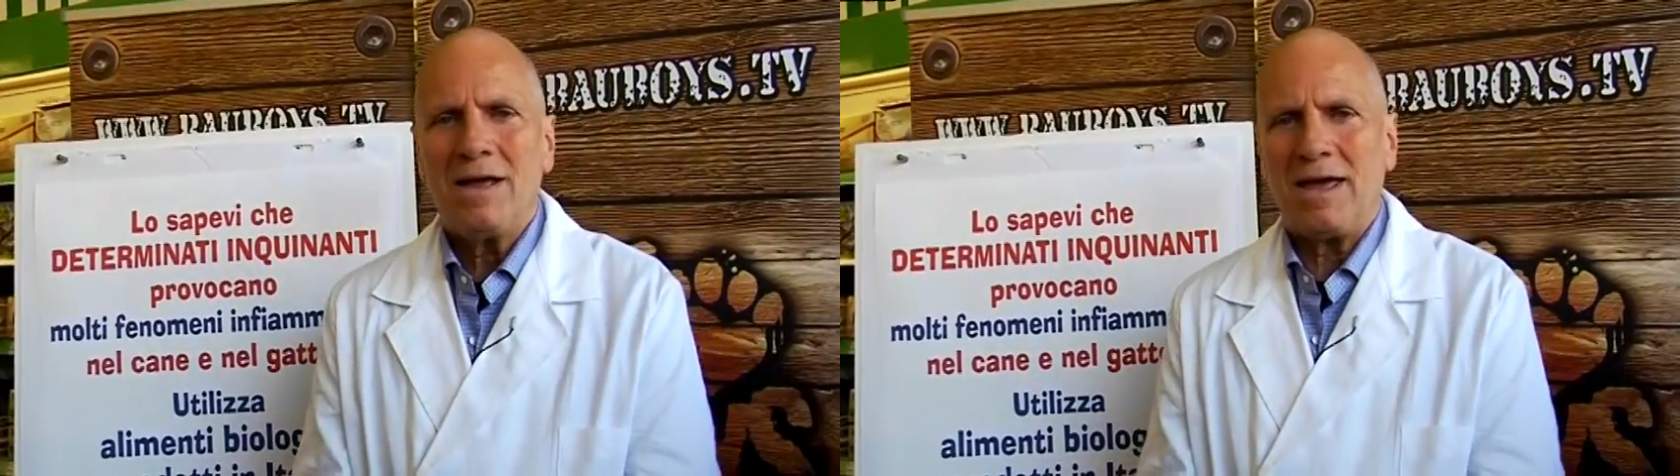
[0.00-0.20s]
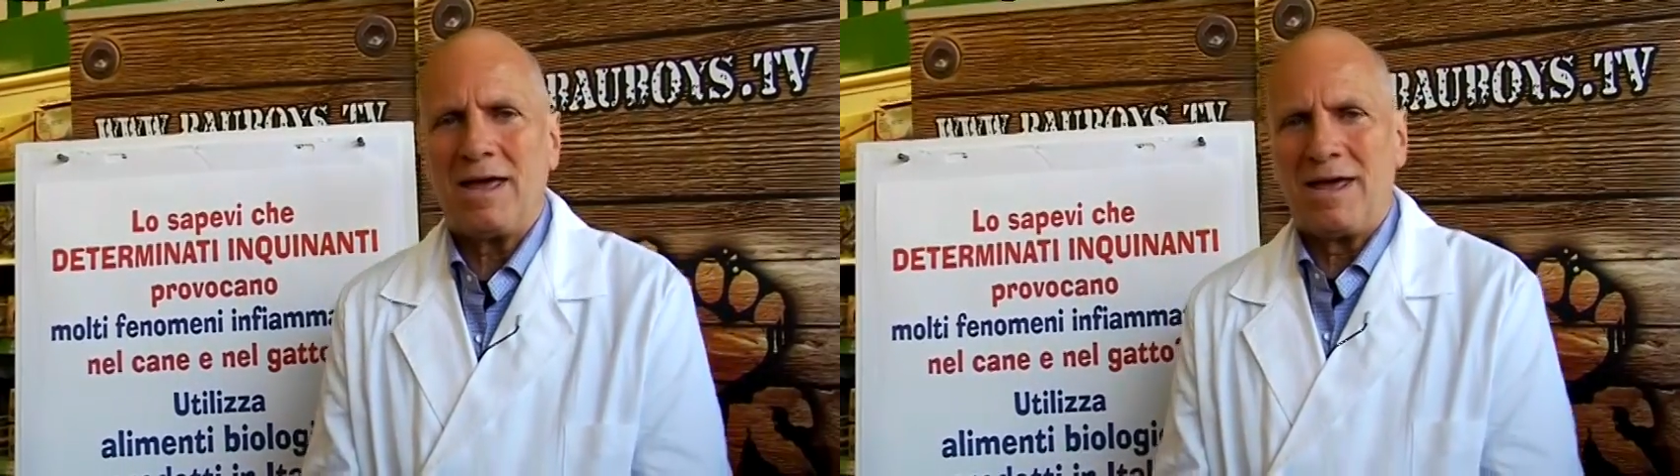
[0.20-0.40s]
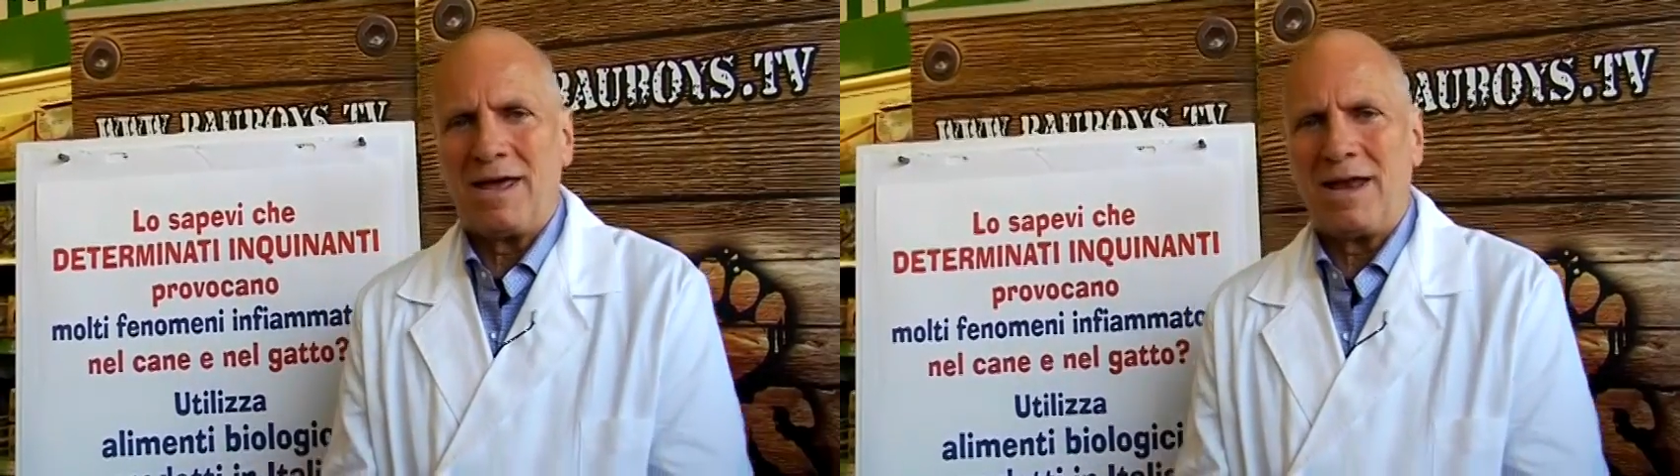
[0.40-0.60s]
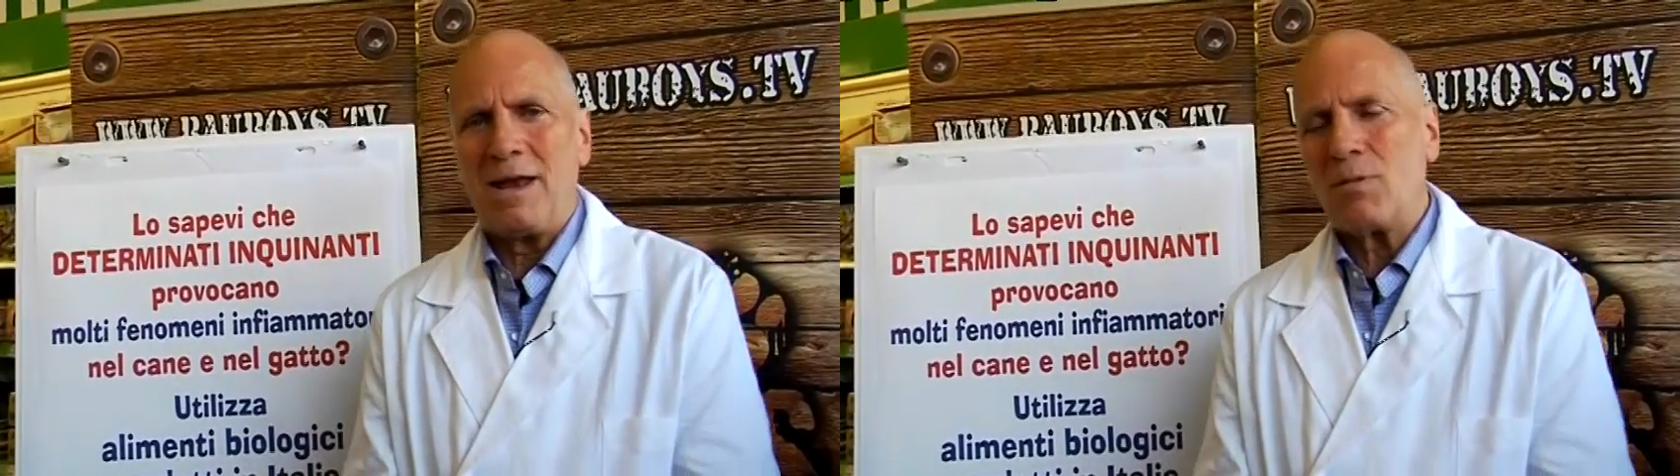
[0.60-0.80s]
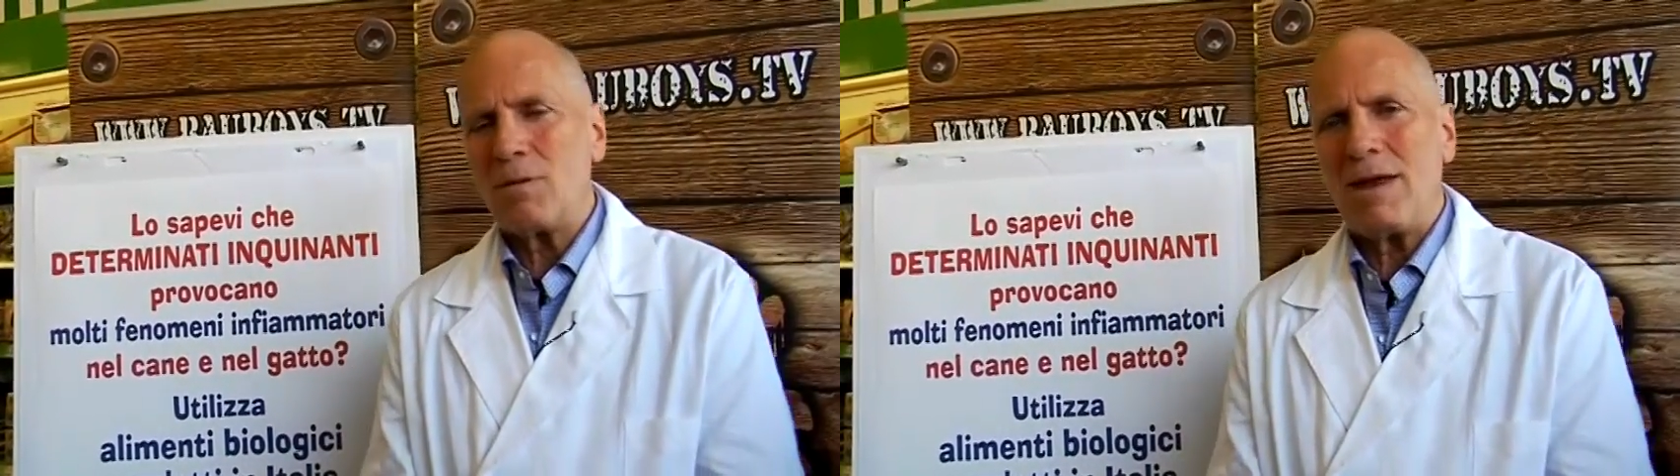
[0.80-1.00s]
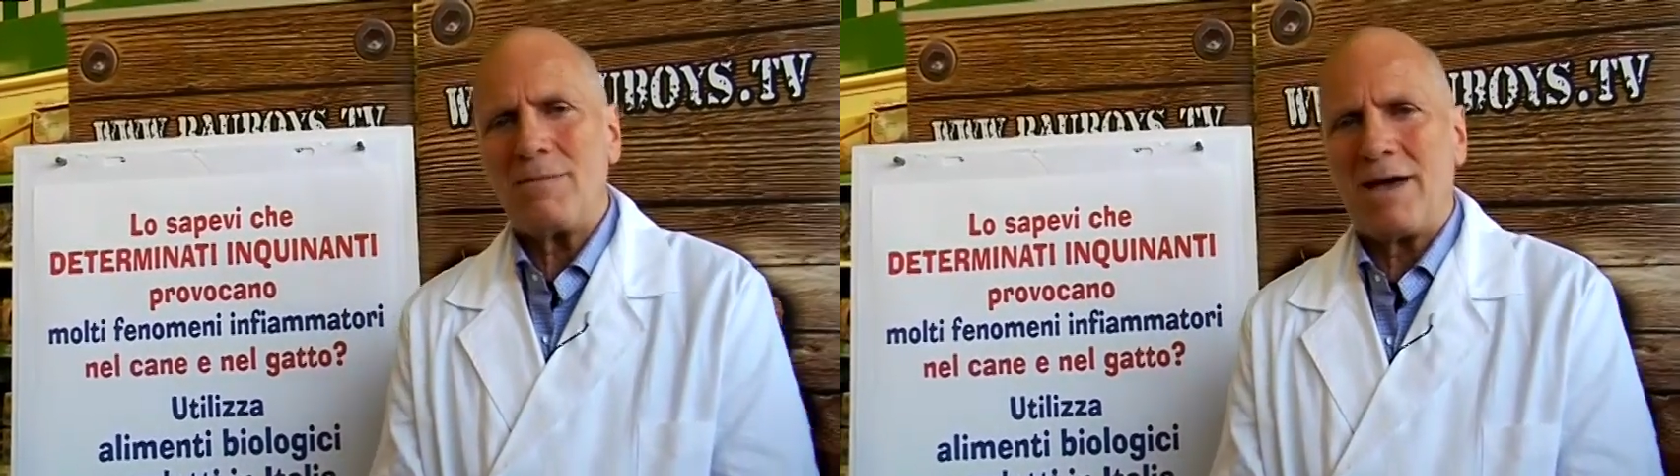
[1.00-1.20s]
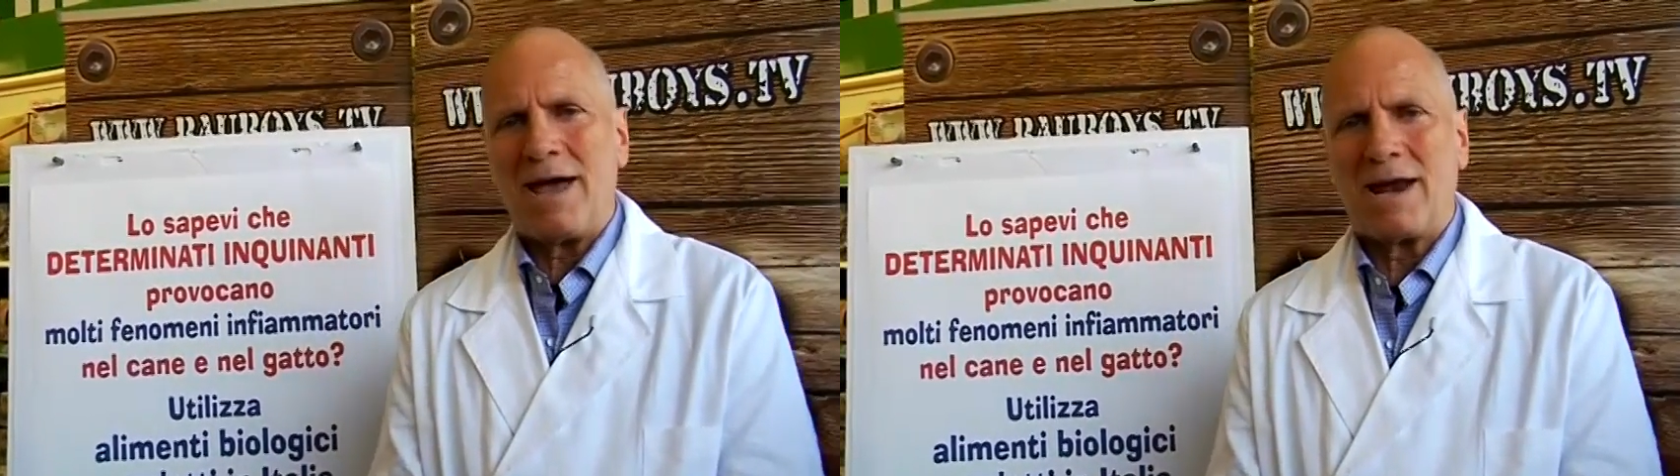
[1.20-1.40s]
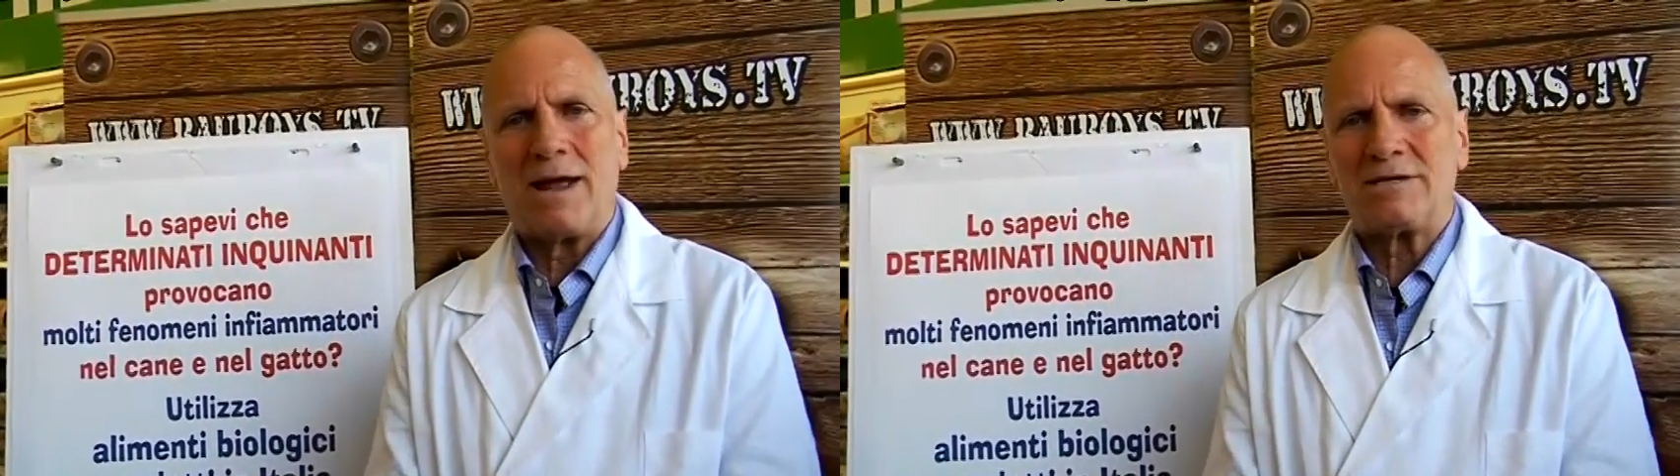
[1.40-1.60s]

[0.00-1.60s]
E il problema era